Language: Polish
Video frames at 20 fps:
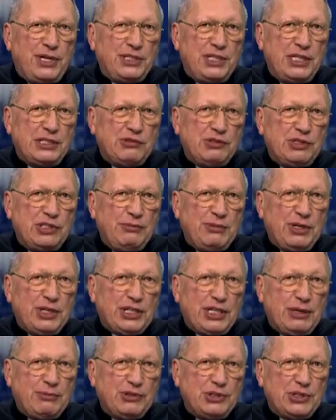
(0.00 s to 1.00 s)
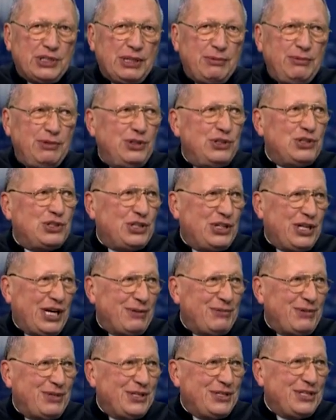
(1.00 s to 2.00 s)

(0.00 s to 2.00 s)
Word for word: Pan Jezus i Matka Boska byli Żydami,